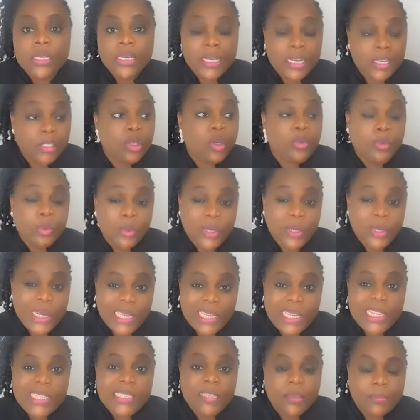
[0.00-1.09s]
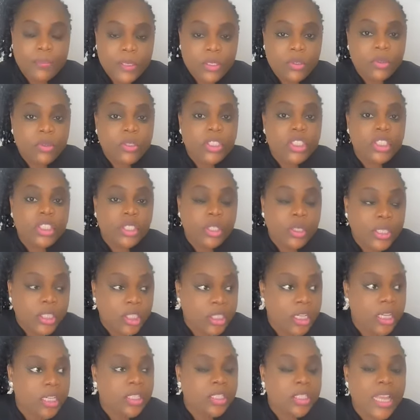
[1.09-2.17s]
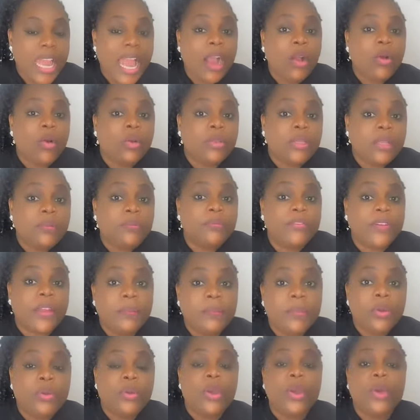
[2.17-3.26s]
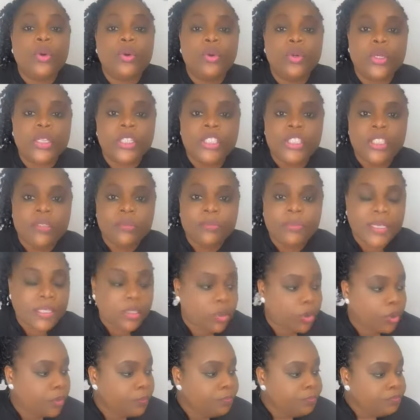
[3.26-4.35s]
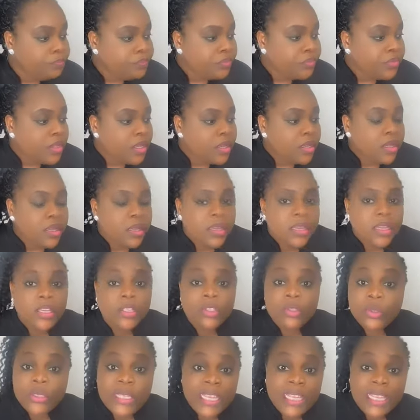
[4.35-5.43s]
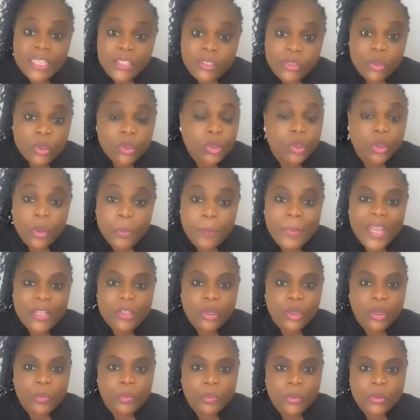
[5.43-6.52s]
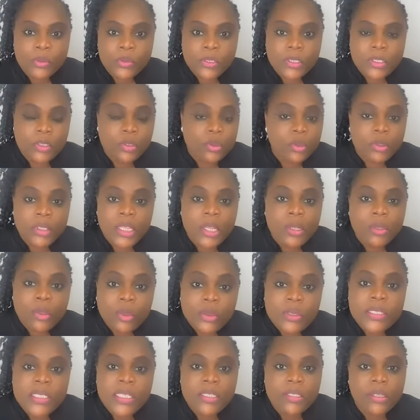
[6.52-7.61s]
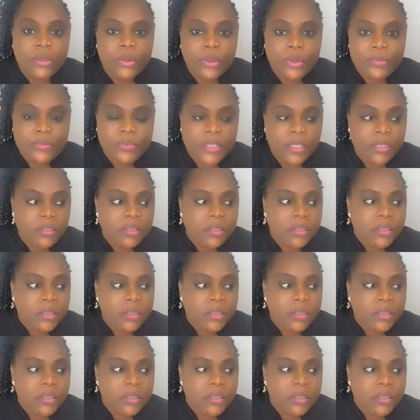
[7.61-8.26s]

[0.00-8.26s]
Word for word: Raison pour laquelle ces personnes cherchent à connaître vraiment leur origine. Parce que ils ont des questions qui n'ont pas de réponse. Ils ont des non-dits dans leur vie.